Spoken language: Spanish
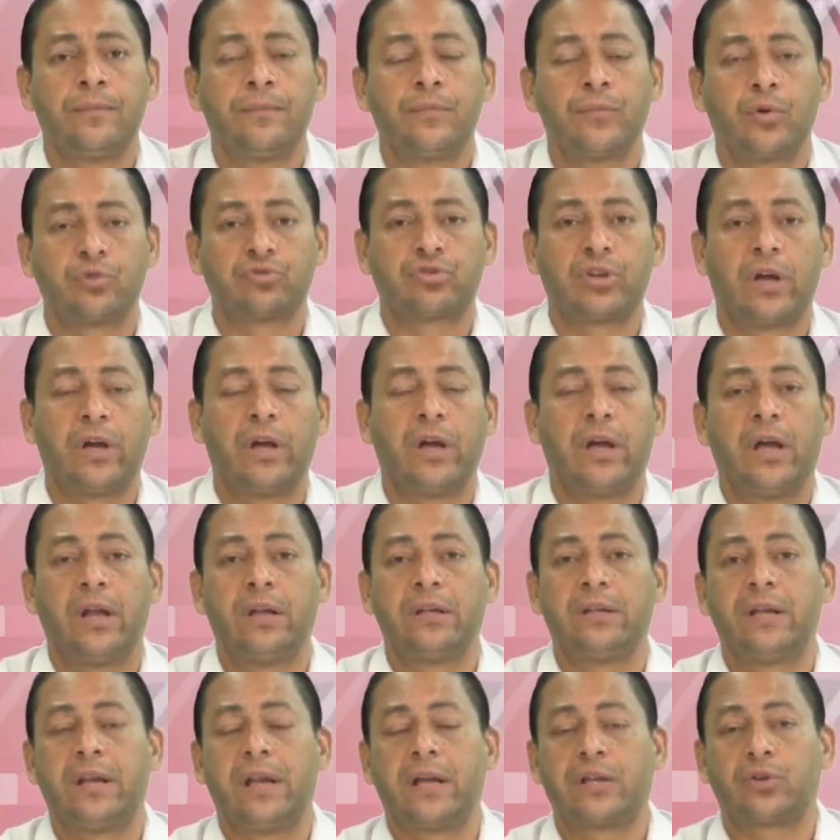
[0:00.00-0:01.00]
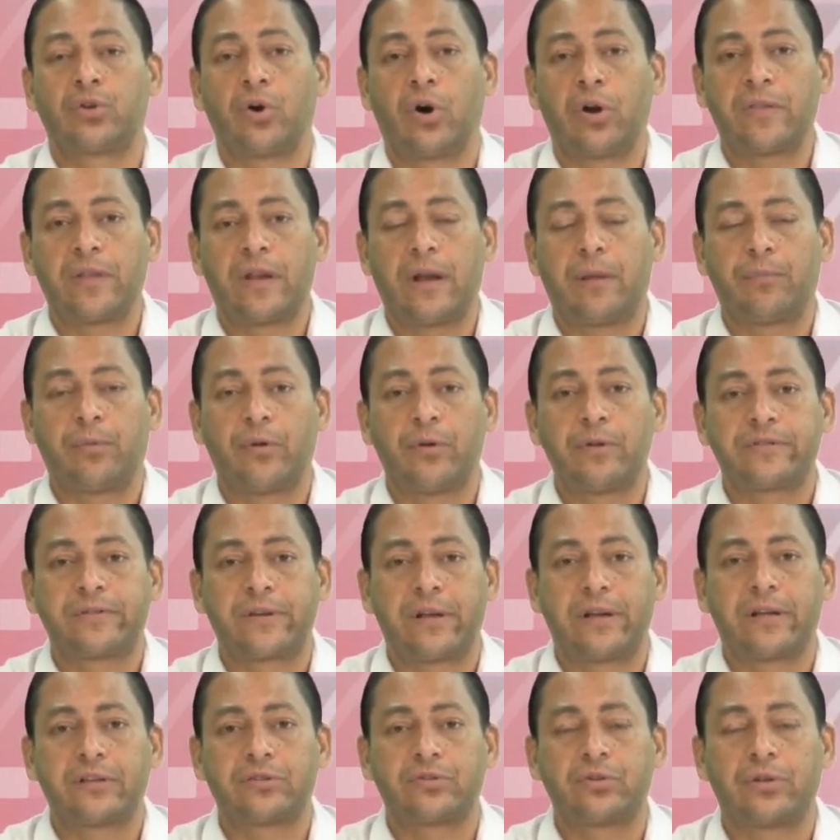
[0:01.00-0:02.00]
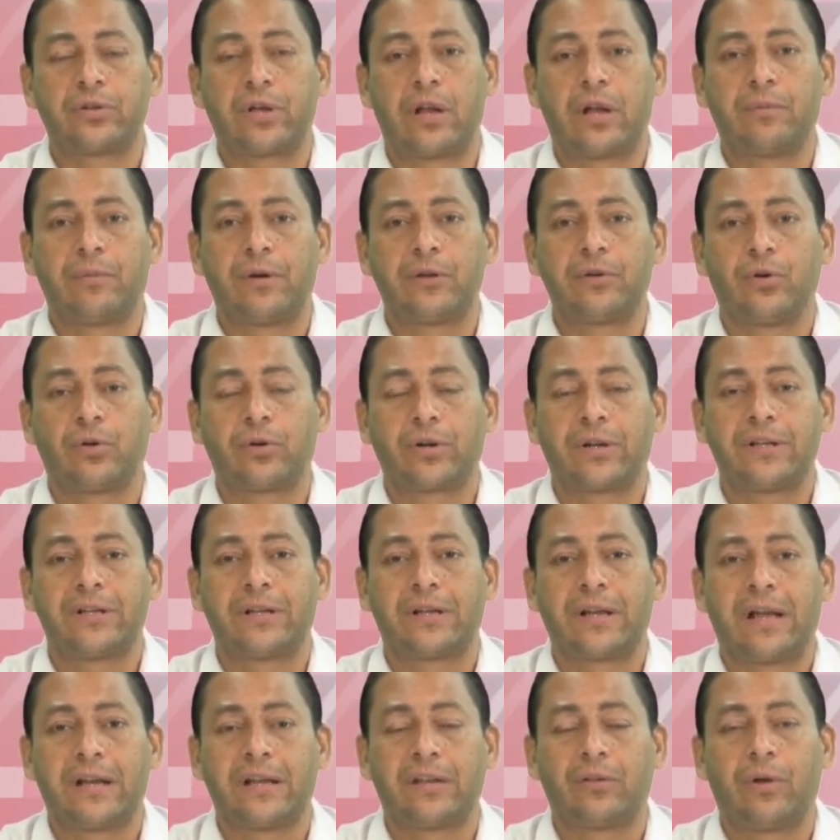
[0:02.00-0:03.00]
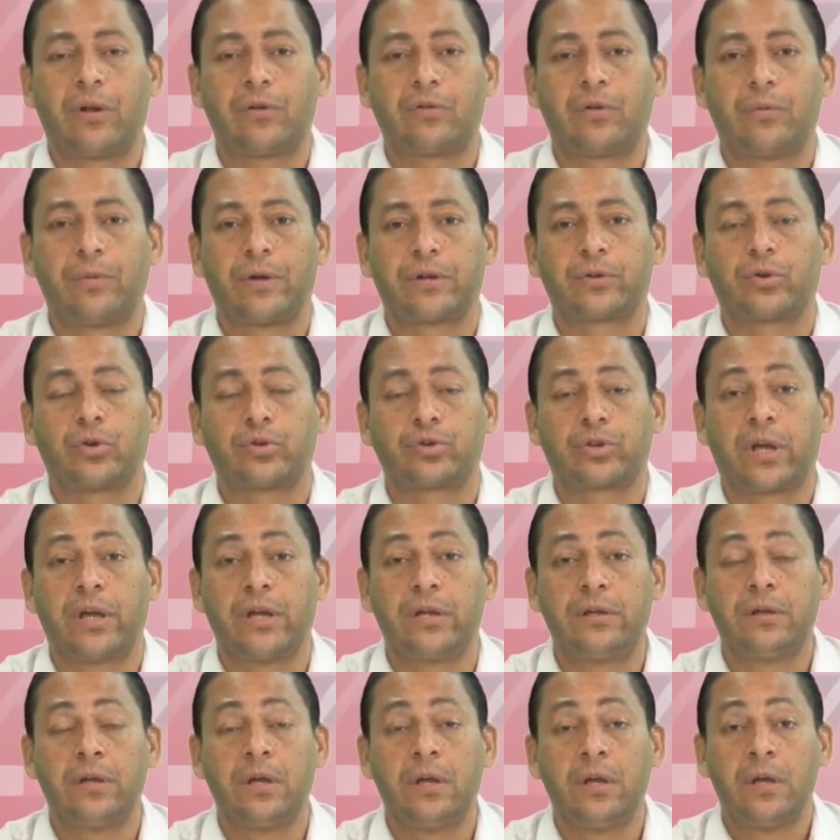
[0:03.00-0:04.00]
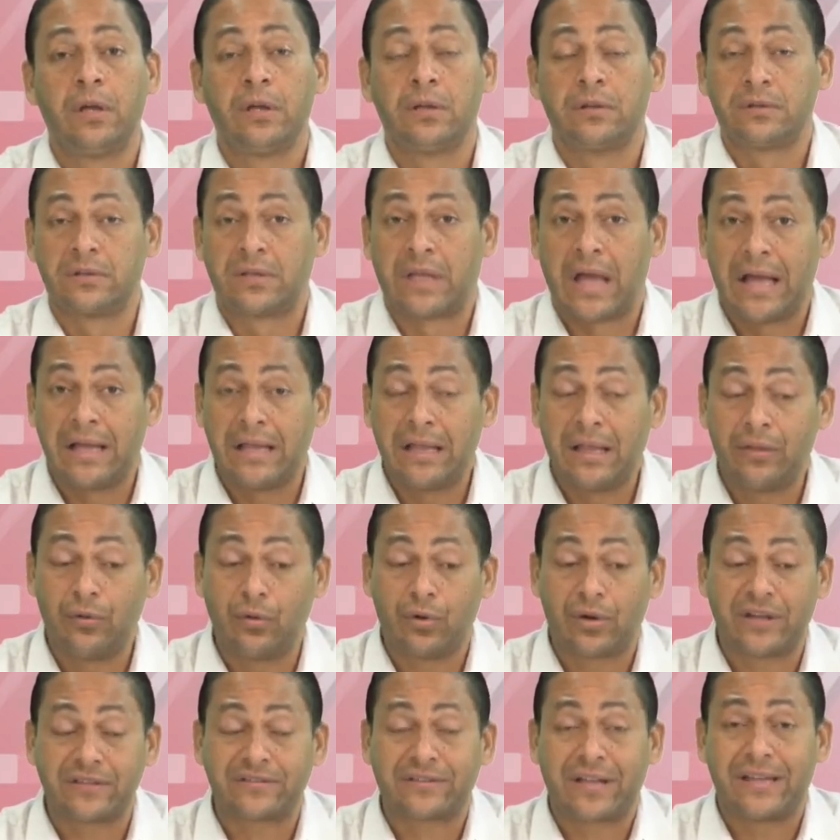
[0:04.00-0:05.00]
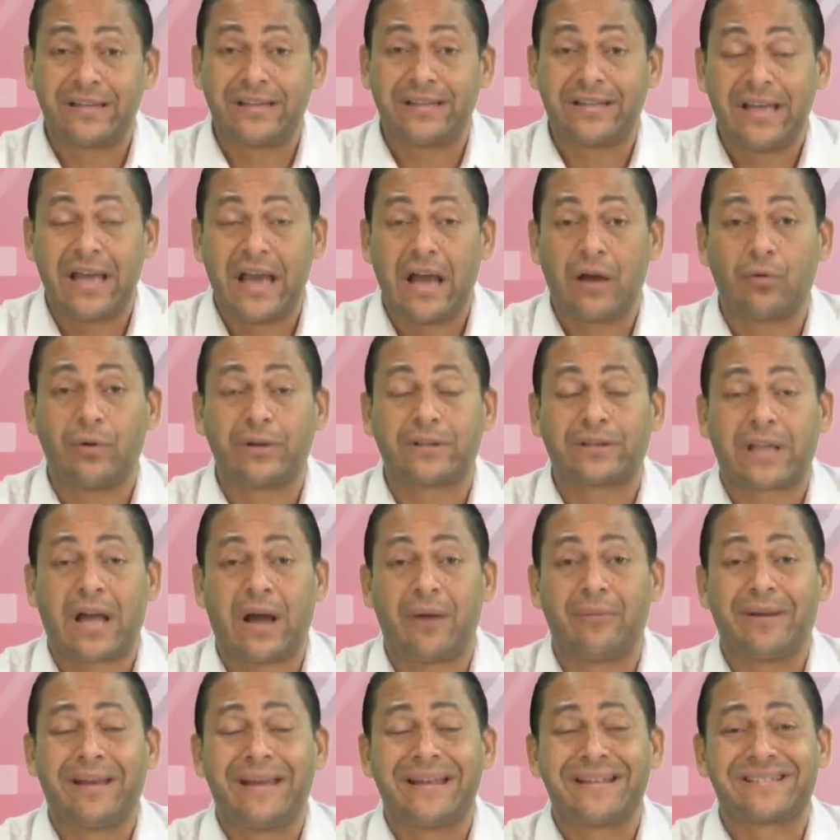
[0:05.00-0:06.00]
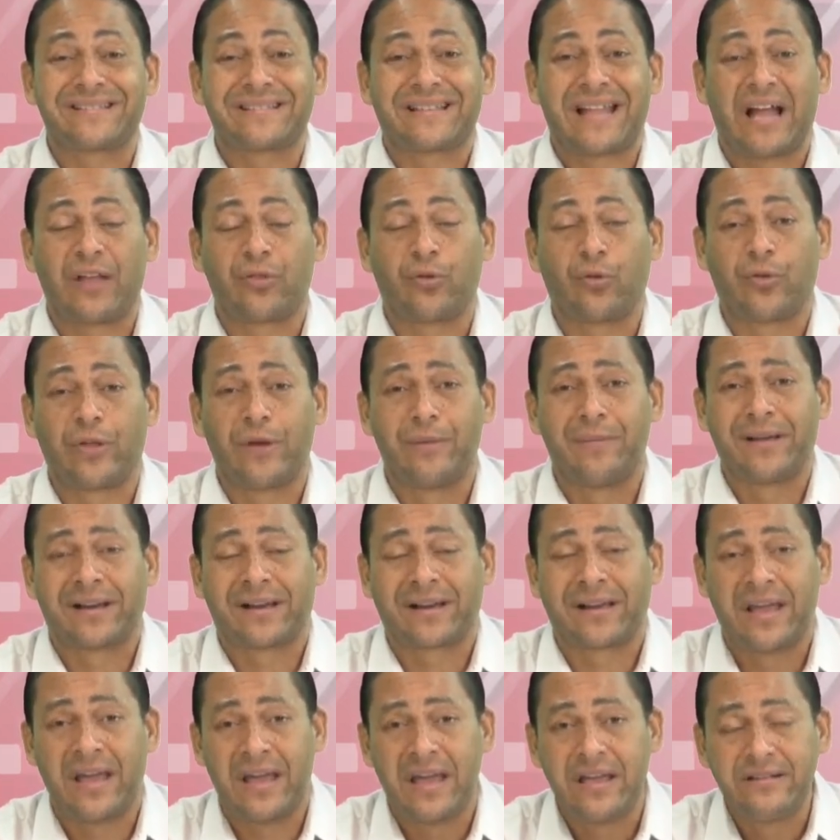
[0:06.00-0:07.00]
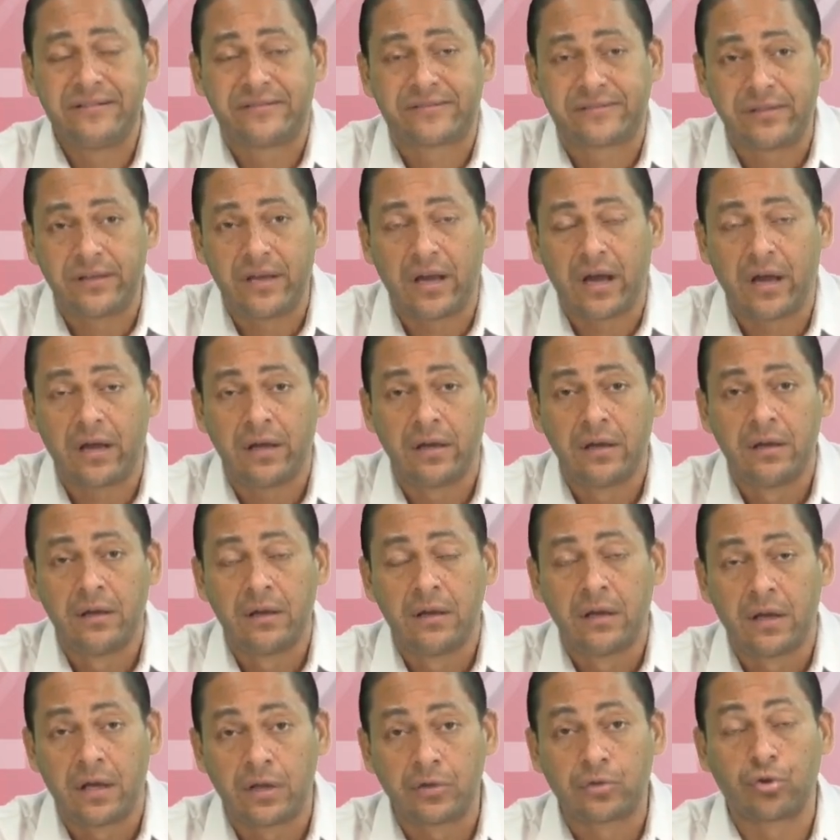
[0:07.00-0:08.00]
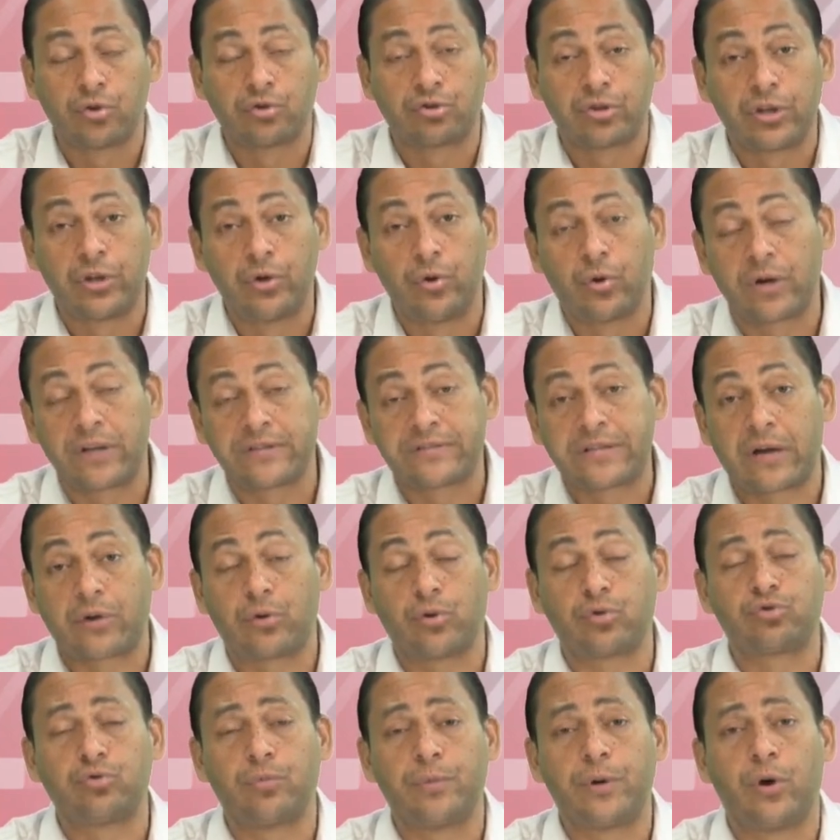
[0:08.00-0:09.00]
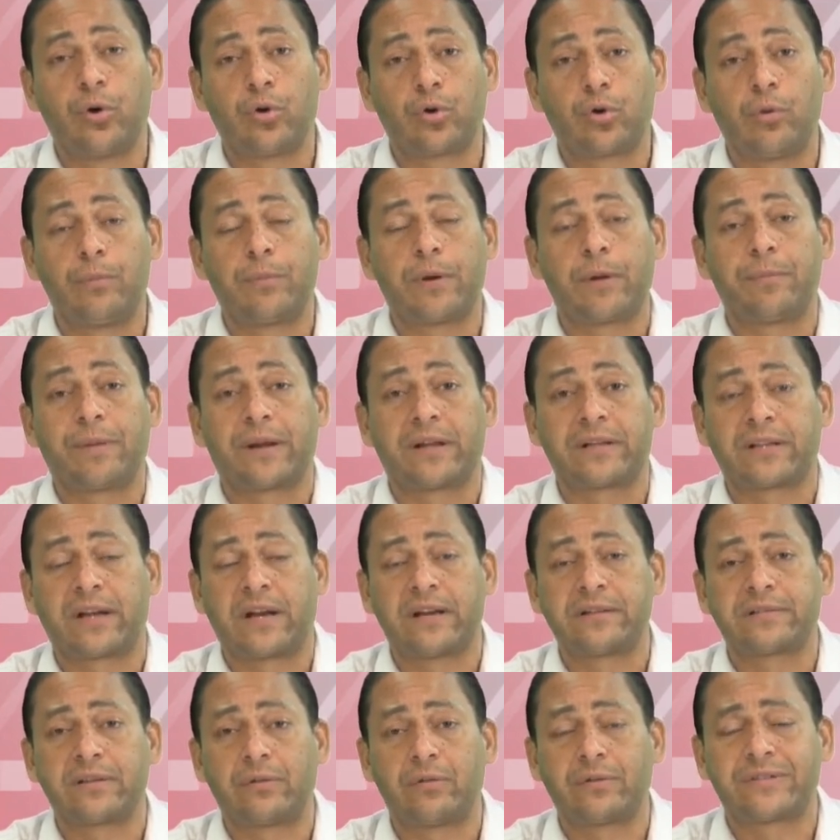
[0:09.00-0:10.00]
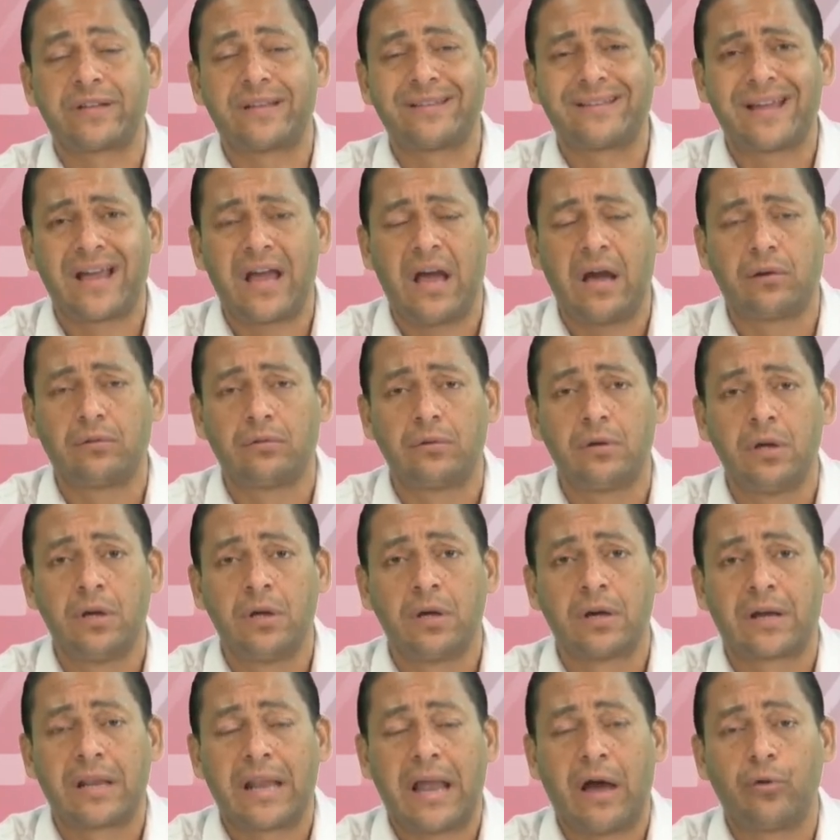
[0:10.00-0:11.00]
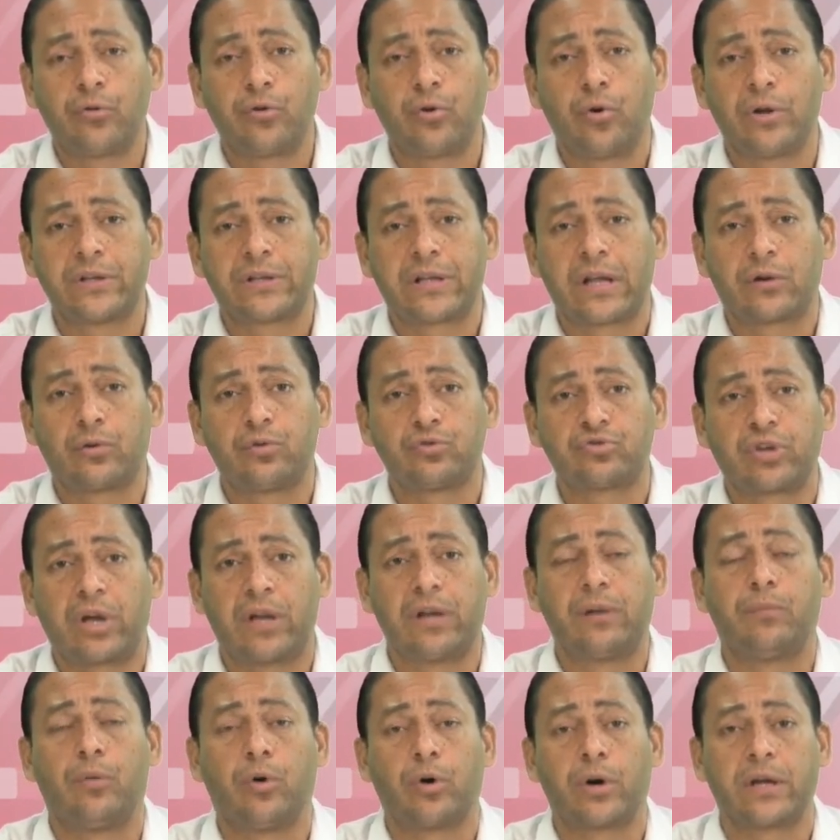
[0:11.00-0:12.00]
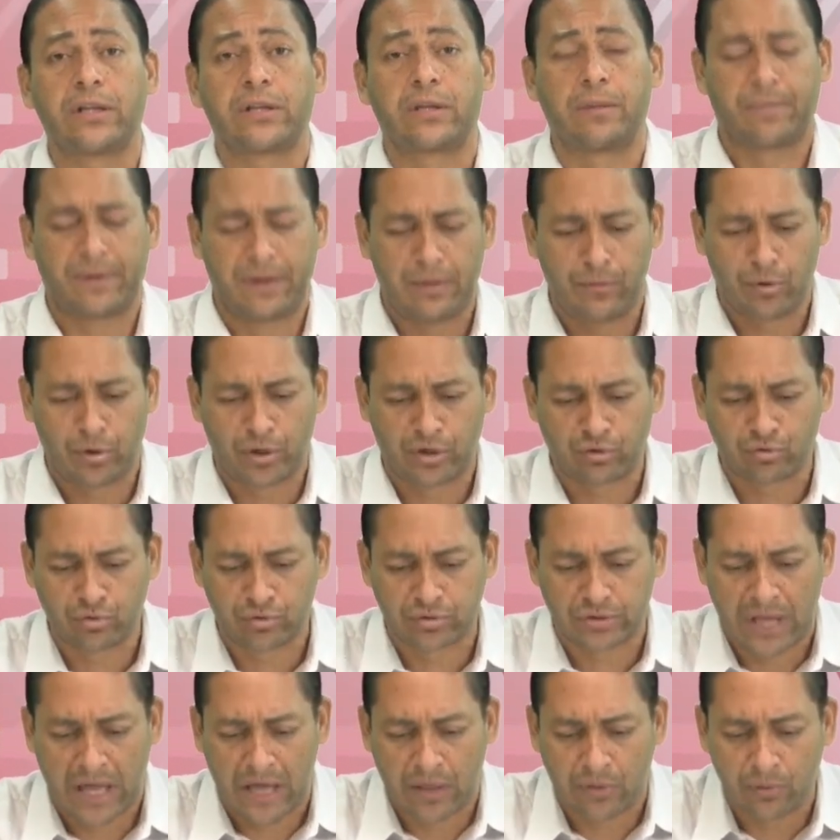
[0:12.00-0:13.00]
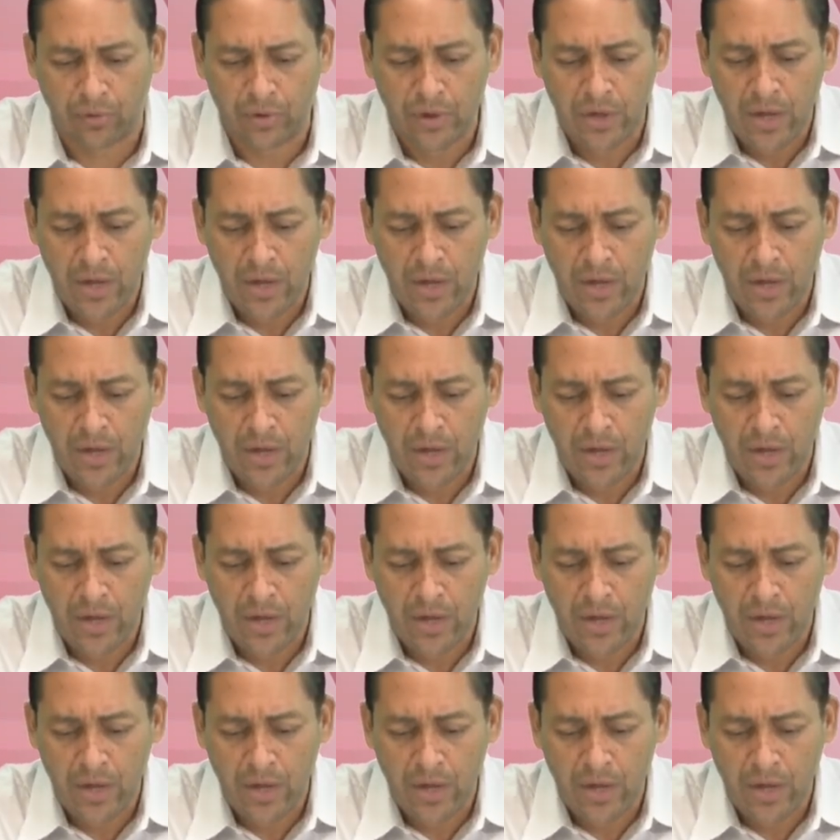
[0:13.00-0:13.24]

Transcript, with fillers: Entonces, el director de la Policía Nacional, Mayor General Eduardo Alberto Ten, dado que Santiago estaba en estado de emergencia, entonces dijo que sacó su mejor hombre para traérselo a Santiago. Claudio Edgar González Moquete, esperemos resultados.